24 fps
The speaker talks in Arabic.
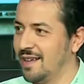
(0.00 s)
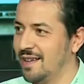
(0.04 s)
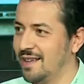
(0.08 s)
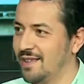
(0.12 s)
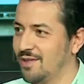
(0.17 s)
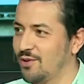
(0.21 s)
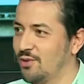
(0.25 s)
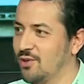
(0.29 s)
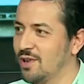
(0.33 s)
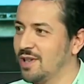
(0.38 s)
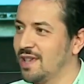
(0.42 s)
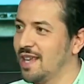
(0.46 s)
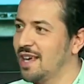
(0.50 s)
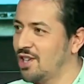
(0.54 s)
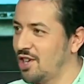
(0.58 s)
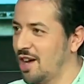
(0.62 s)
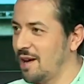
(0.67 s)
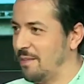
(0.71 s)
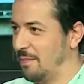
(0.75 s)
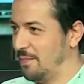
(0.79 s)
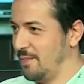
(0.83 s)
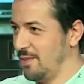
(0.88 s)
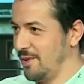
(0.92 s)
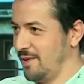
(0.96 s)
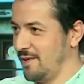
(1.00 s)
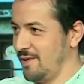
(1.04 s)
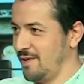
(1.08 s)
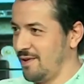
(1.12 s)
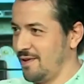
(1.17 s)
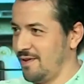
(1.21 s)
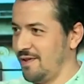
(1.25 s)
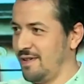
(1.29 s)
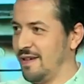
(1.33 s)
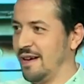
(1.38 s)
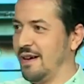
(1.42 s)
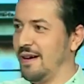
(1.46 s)
دوك انت شاب
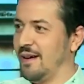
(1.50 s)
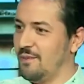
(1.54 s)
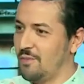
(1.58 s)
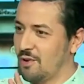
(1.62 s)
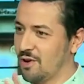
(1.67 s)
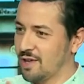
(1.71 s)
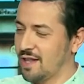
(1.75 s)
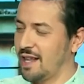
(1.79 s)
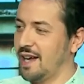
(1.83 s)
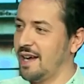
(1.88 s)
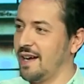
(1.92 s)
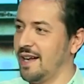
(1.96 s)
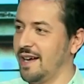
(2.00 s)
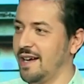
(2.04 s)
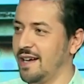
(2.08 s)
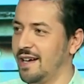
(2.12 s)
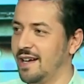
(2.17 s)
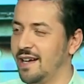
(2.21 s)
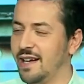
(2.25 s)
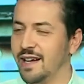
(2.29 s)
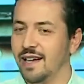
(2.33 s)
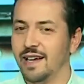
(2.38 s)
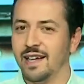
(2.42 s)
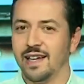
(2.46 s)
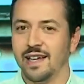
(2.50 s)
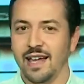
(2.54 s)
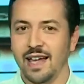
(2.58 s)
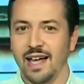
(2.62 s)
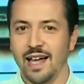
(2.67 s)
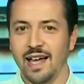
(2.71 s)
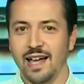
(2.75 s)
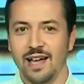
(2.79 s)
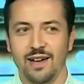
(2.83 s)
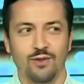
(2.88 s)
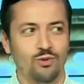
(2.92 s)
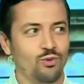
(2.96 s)
انا مخترع
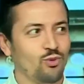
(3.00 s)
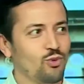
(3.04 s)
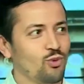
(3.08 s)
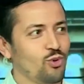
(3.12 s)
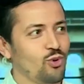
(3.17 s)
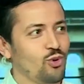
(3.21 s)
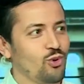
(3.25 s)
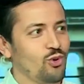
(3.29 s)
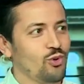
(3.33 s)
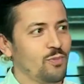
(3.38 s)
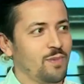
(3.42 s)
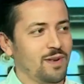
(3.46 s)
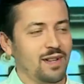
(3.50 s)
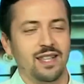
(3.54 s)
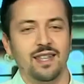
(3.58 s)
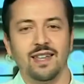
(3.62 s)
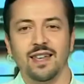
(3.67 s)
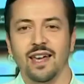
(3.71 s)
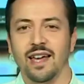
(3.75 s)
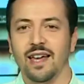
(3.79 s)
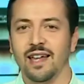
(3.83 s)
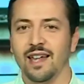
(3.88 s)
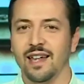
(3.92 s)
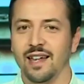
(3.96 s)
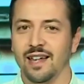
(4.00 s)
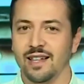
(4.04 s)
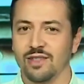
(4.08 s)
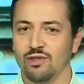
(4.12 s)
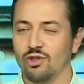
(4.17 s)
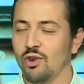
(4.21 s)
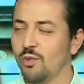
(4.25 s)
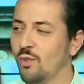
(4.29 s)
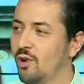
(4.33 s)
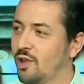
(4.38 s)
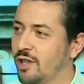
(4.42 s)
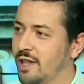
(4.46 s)
ونقولوا باللي
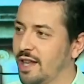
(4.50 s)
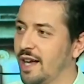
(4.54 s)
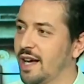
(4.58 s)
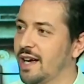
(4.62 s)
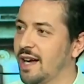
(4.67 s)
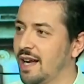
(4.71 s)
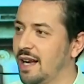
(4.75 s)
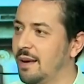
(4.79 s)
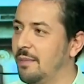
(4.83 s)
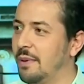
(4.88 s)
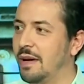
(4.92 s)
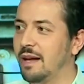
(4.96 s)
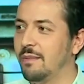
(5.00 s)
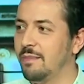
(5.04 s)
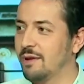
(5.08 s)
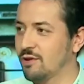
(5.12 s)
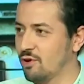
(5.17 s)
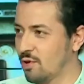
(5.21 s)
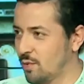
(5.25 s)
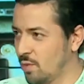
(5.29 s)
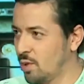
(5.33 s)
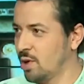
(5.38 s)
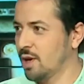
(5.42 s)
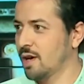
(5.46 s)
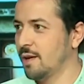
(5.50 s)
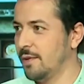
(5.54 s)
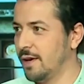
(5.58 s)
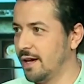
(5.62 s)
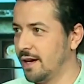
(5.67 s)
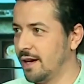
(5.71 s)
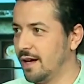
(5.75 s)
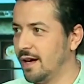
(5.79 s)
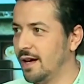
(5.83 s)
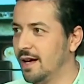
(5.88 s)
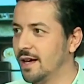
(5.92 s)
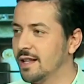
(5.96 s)
الطموح تاعك على بالي بلي طموح
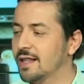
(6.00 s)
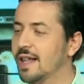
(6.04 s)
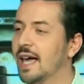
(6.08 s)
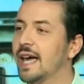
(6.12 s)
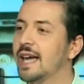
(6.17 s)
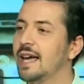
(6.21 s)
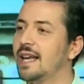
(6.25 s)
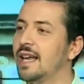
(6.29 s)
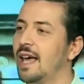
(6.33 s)
كبير تخيل